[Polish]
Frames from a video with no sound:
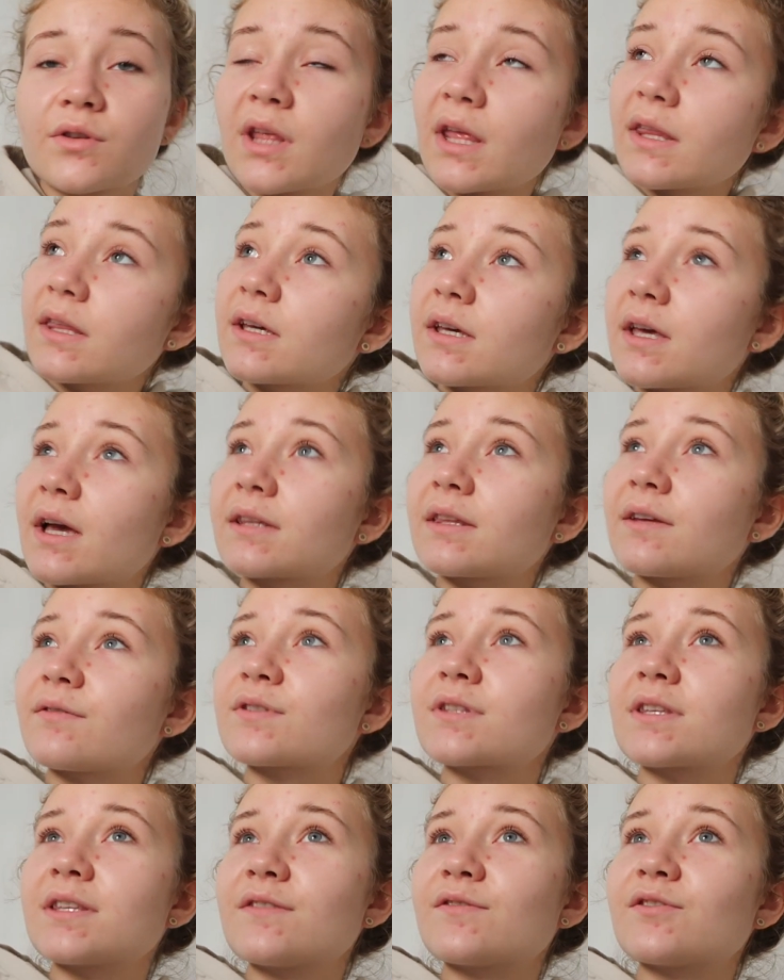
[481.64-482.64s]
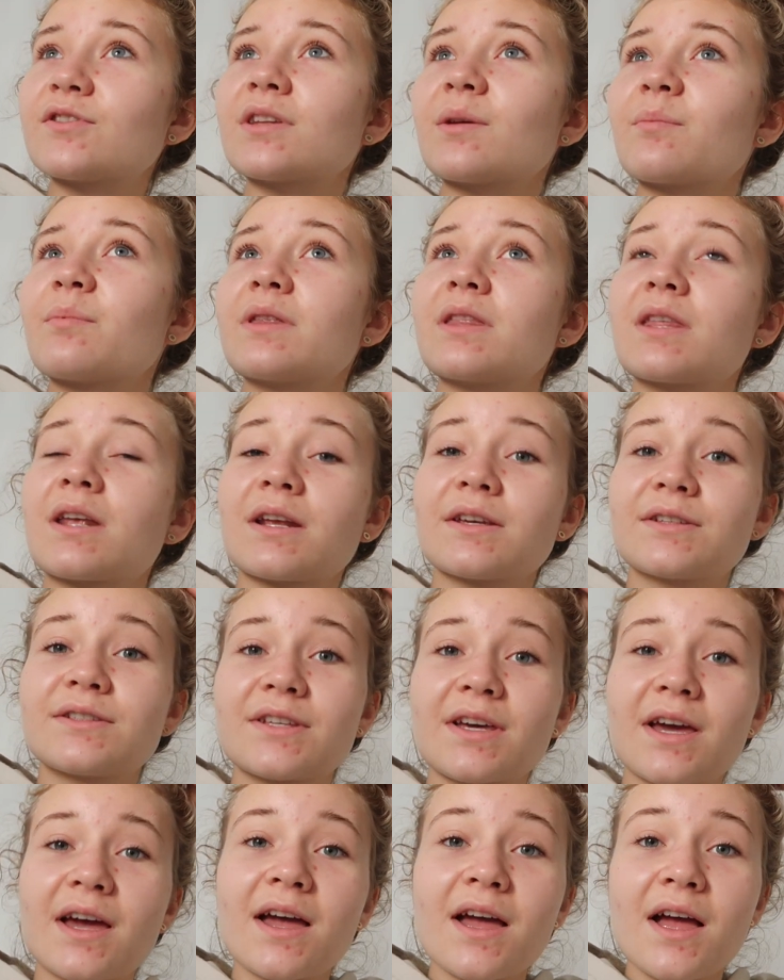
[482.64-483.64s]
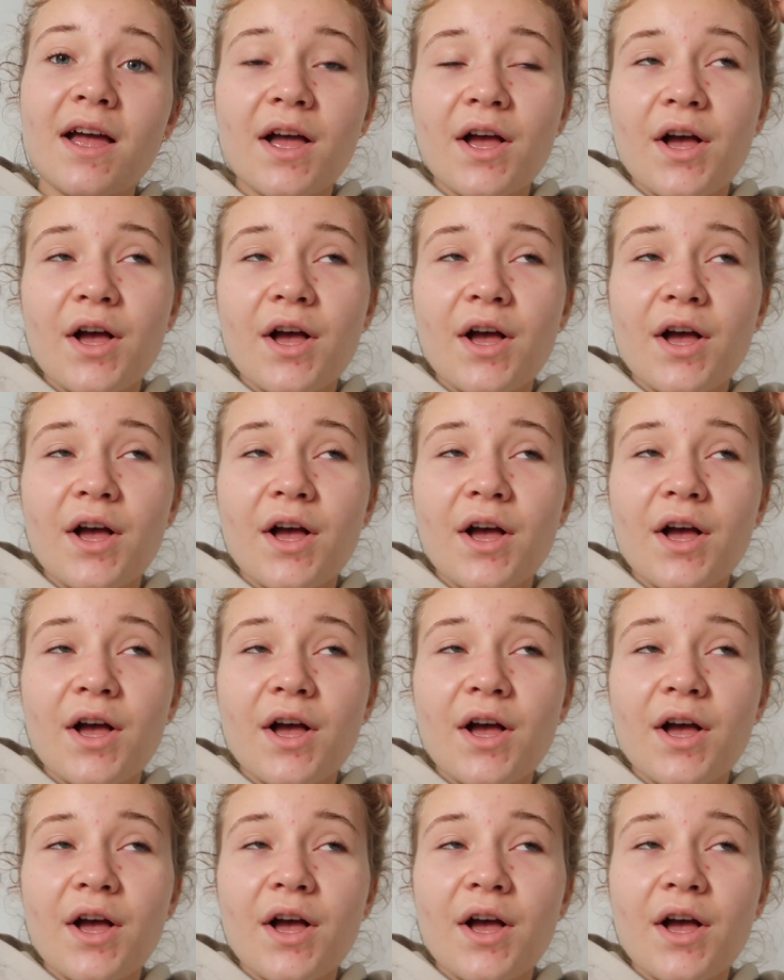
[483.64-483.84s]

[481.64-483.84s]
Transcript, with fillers: notatek, jak te wszystkie dziewczyny na Pinterestie